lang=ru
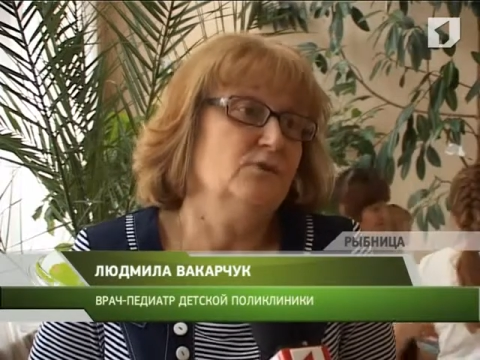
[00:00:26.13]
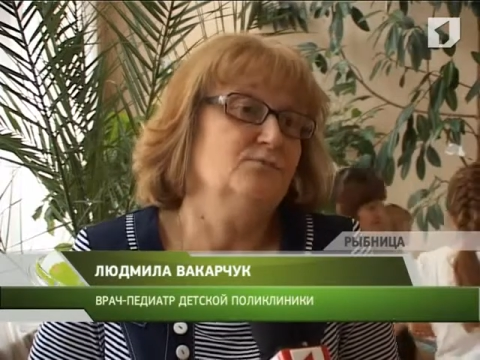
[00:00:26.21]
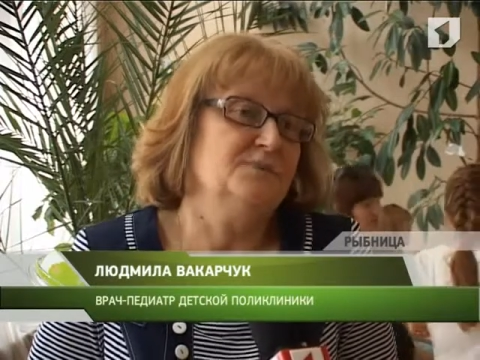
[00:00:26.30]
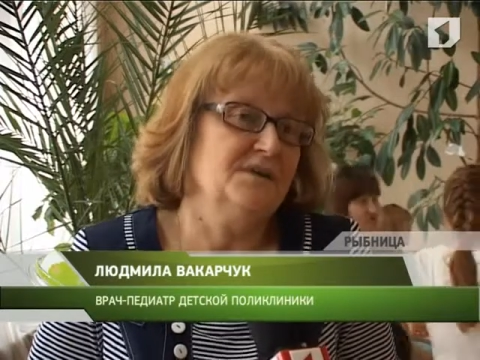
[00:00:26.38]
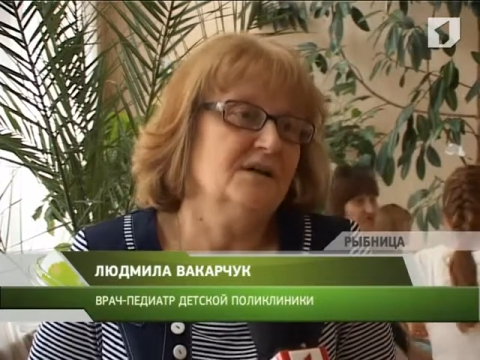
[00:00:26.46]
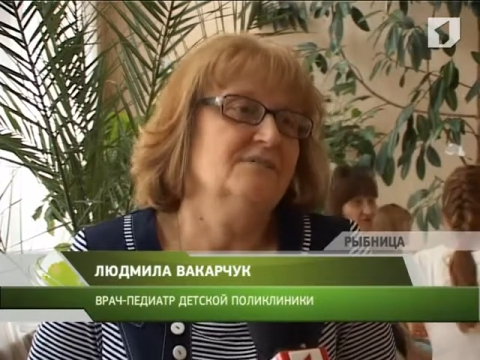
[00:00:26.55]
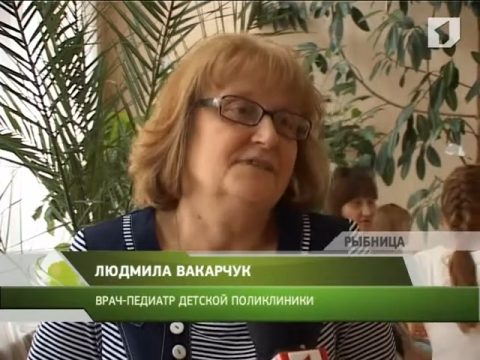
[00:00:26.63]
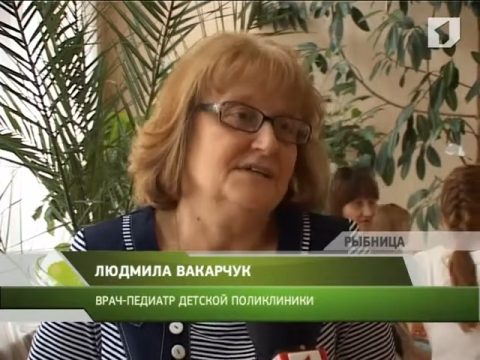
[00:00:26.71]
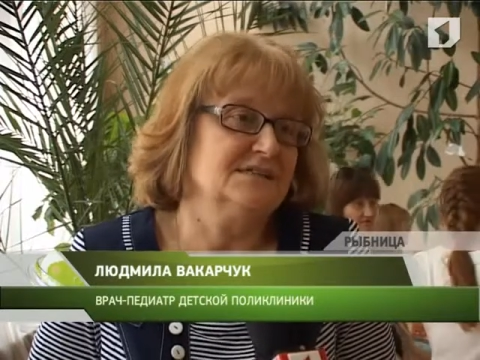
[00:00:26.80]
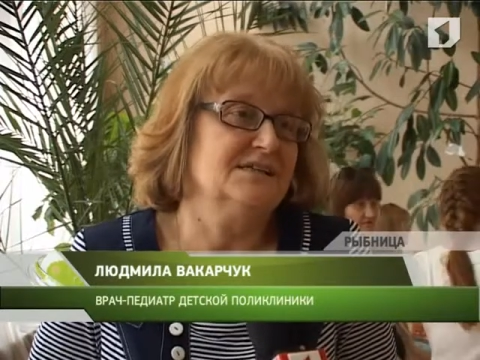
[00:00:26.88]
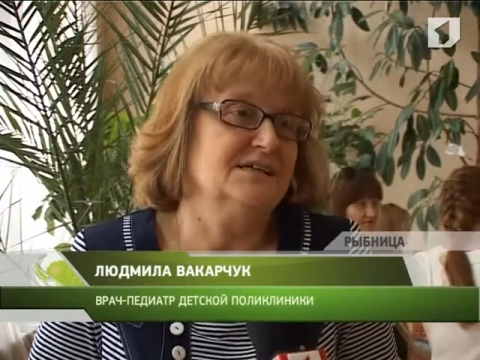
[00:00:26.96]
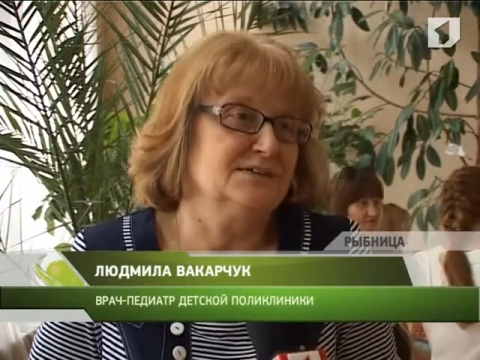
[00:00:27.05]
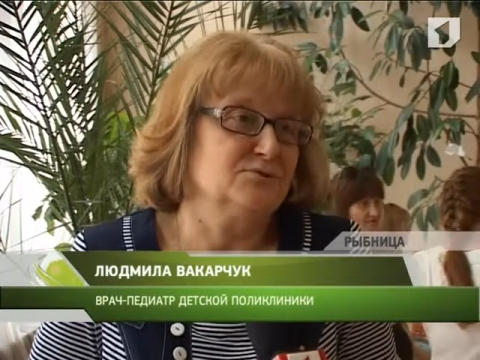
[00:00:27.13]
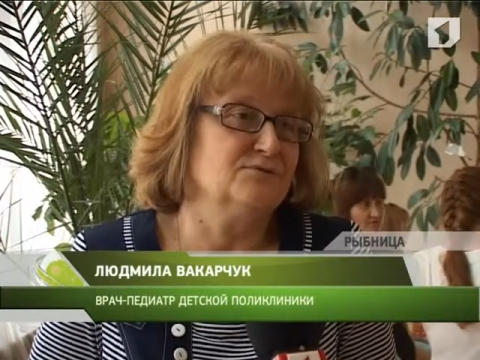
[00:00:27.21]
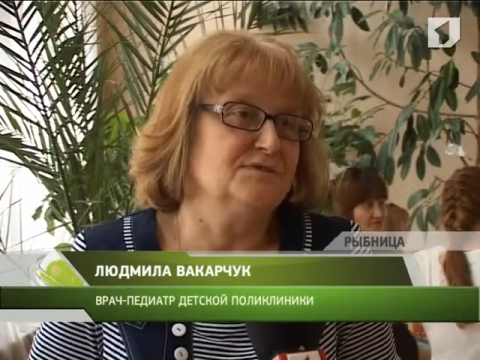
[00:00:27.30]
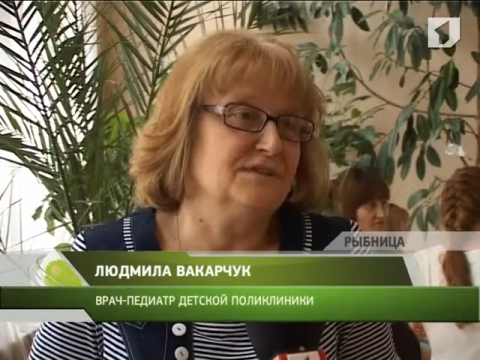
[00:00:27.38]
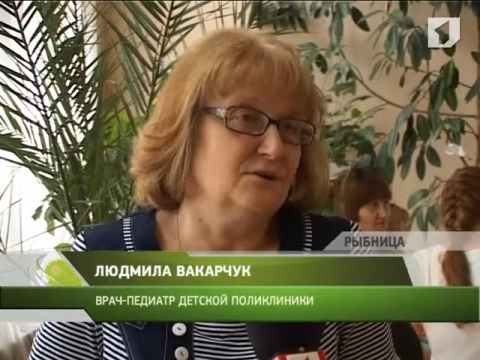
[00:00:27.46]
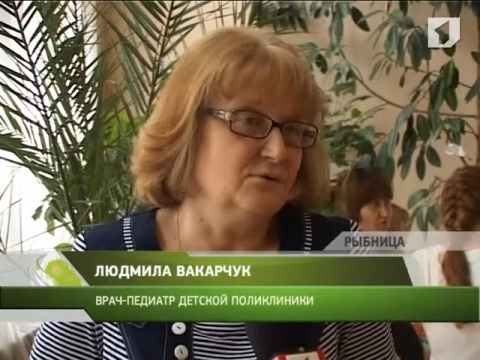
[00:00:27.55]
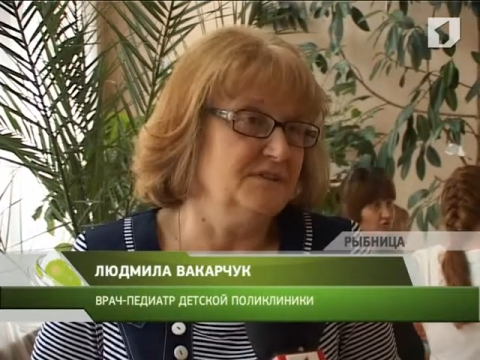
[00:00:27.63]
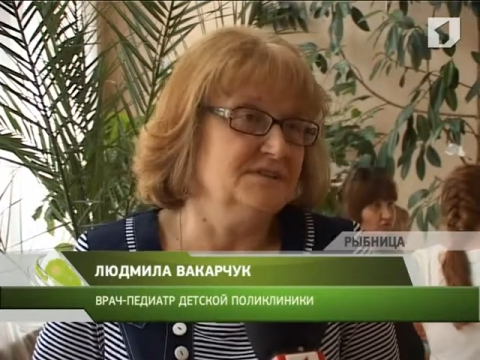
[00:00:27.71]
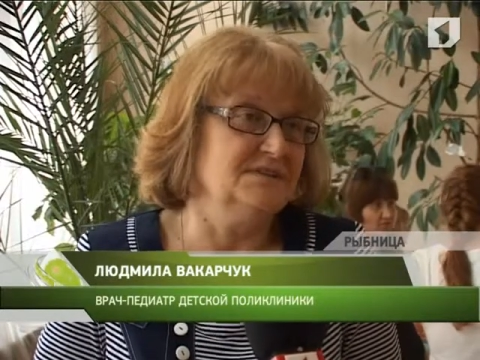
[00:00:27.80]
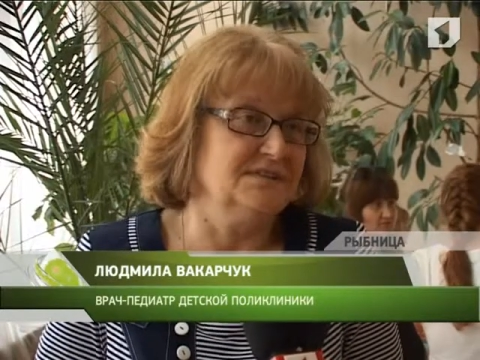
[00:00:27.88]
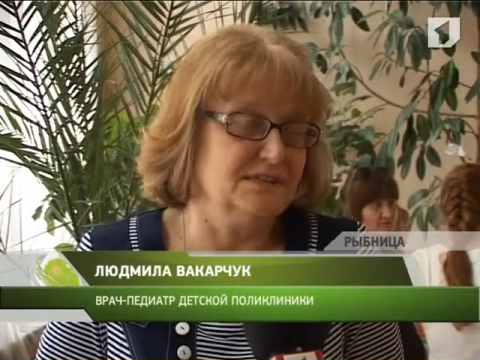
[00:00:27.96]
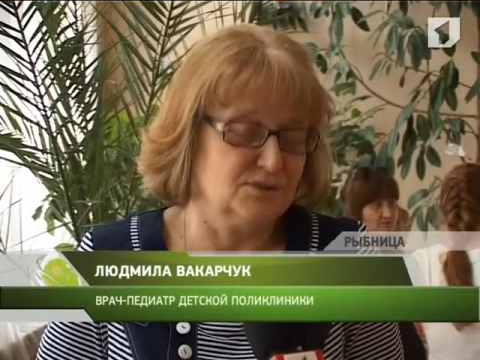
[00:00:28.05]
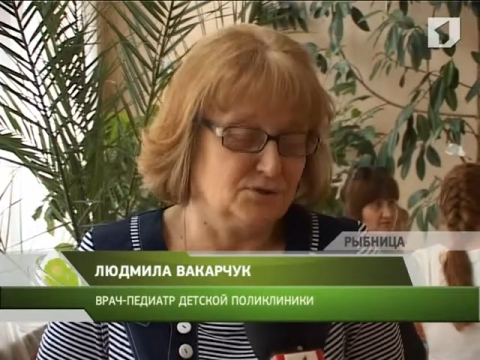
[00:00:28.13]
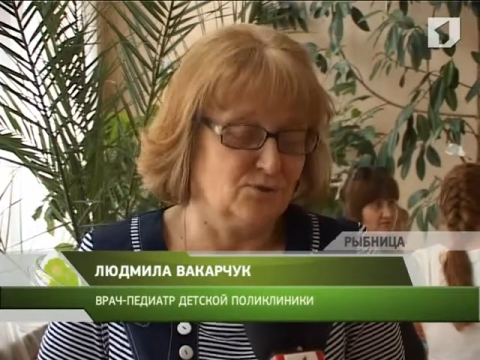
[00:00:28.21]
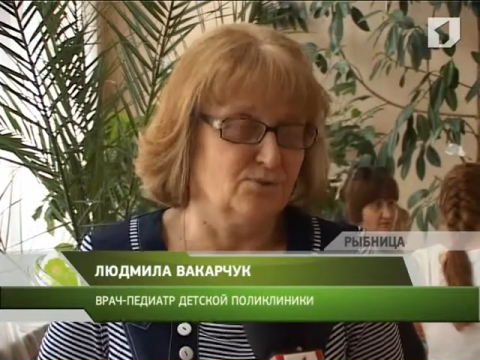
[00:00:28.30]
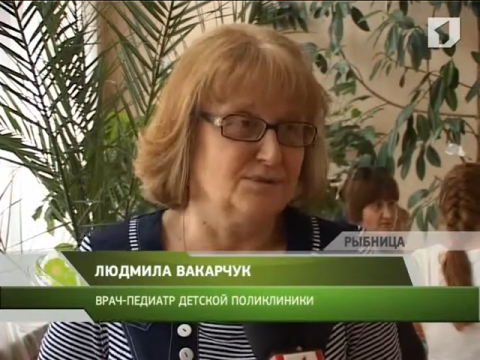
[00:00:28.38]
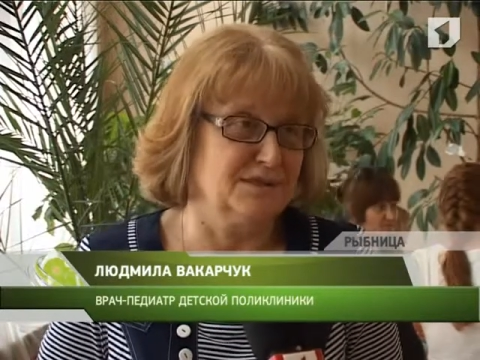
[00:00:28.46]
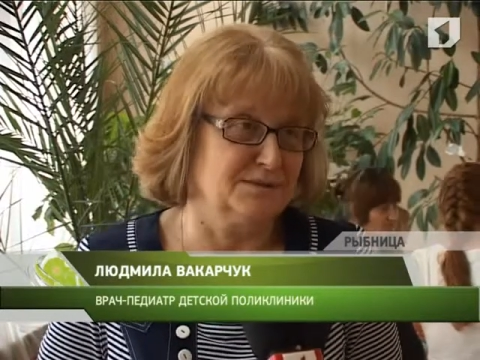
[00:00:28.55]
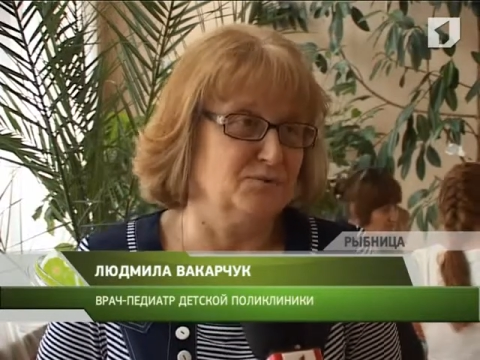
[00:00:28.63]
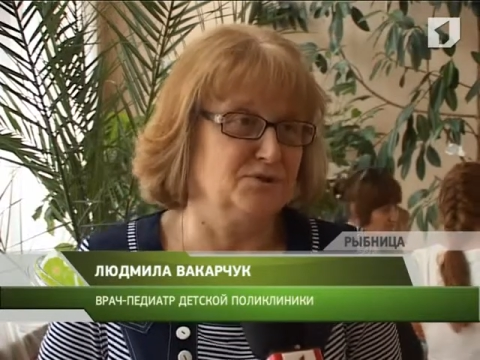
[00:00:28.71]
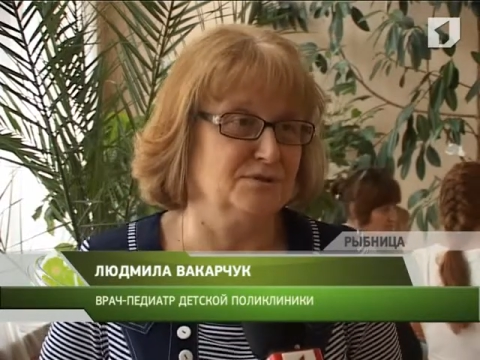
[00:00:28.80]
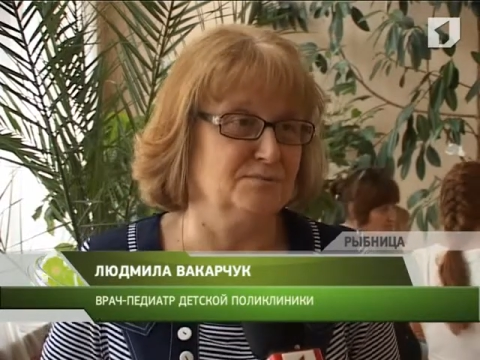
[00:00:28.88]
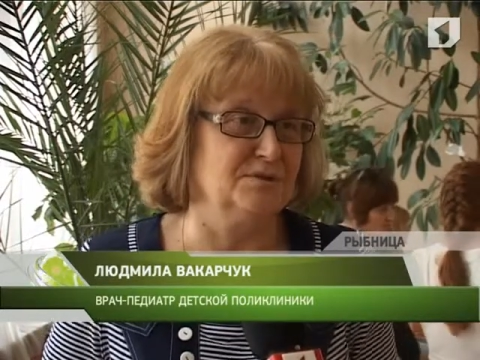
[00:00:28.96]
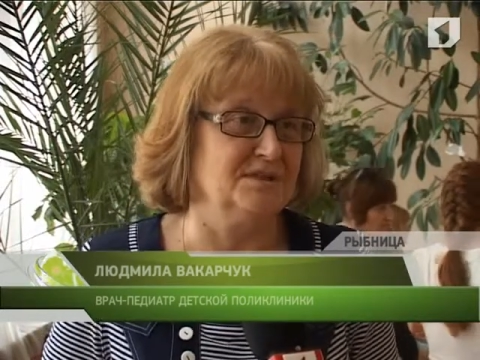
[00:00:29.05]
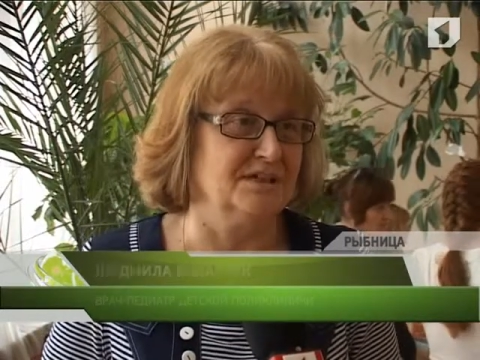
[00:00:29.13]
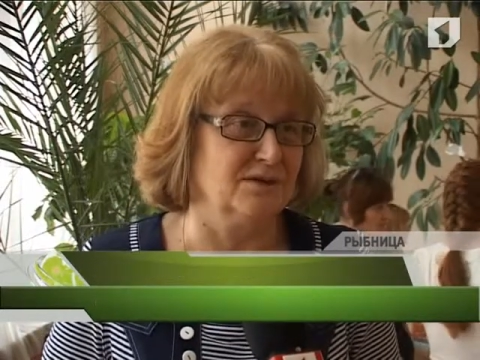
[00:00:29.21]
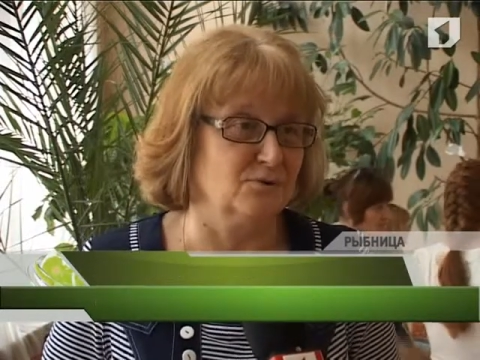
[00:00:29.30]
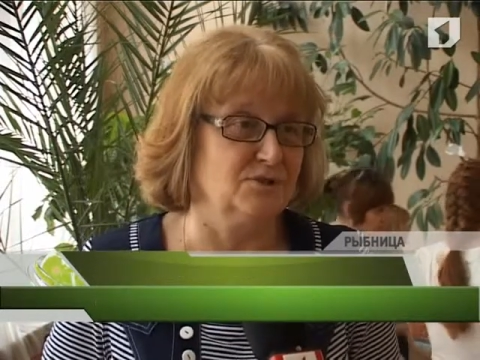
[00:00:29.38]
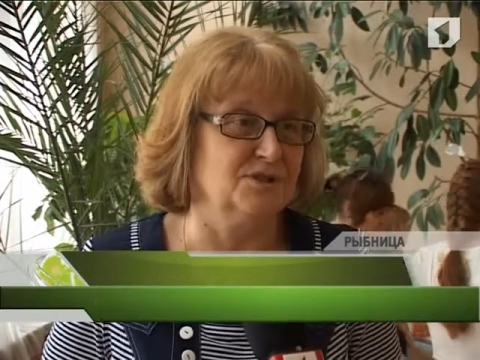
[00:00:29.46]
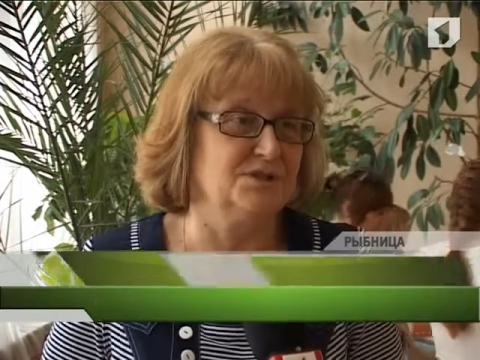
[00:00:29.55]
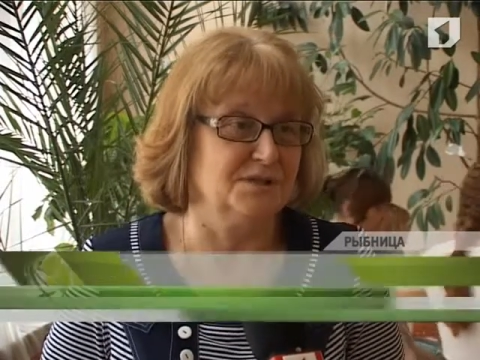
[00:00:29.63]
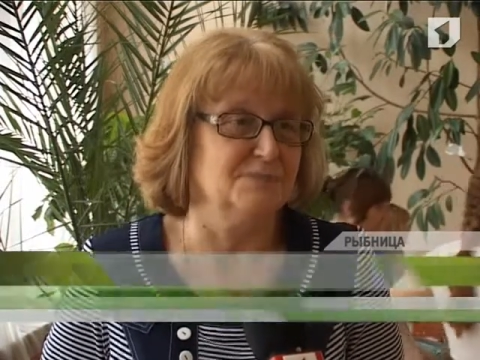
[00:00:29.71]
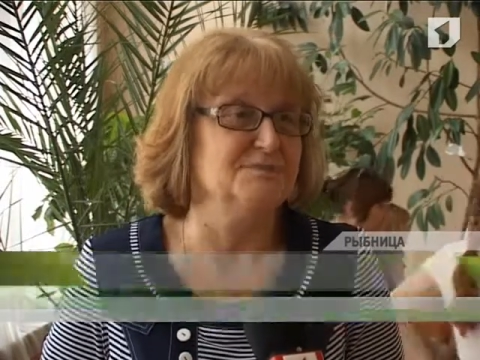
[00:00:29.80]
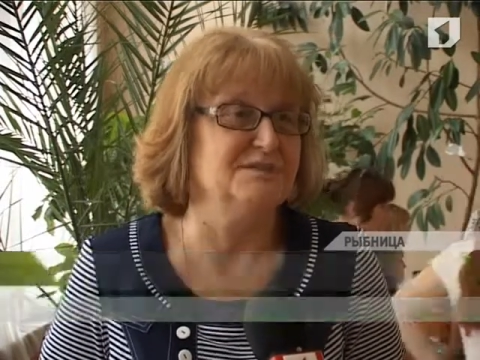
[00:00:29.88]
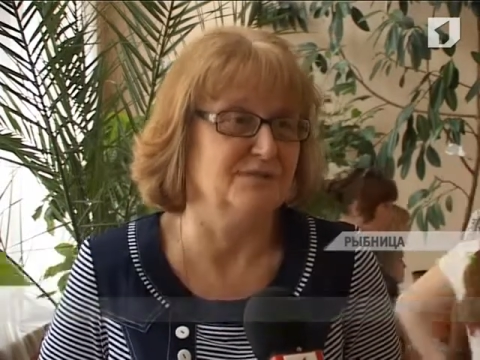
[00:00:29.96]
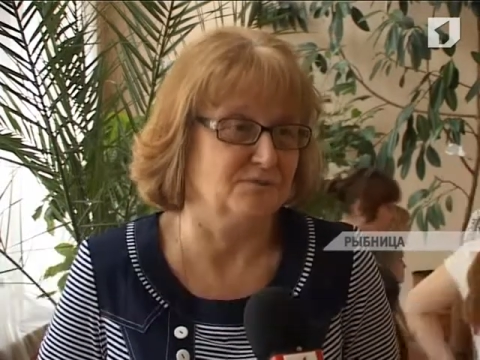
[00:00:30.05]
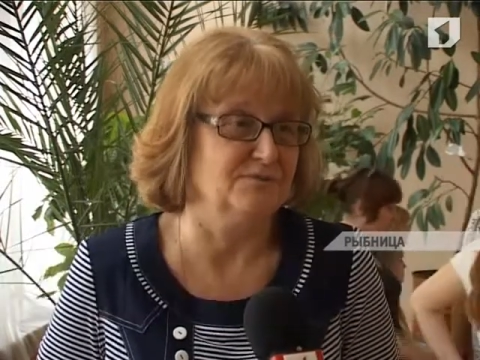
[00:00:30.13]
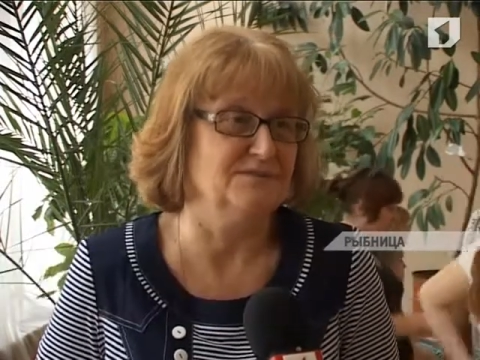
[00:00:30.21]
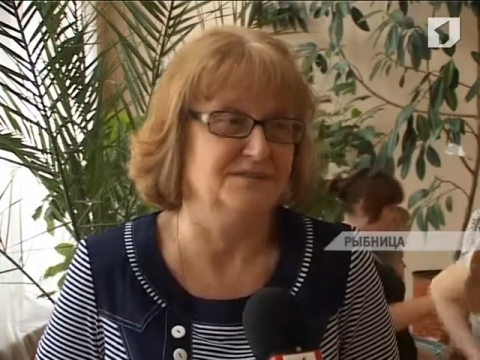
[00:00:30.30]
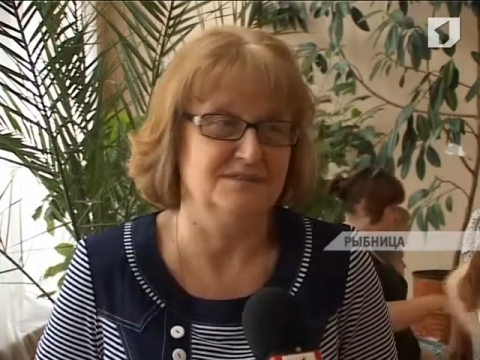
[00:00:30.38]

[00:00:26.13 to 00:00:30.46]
У меня, в конце концов, здоровье детей. Что у нас может быть дороже, чем здоровье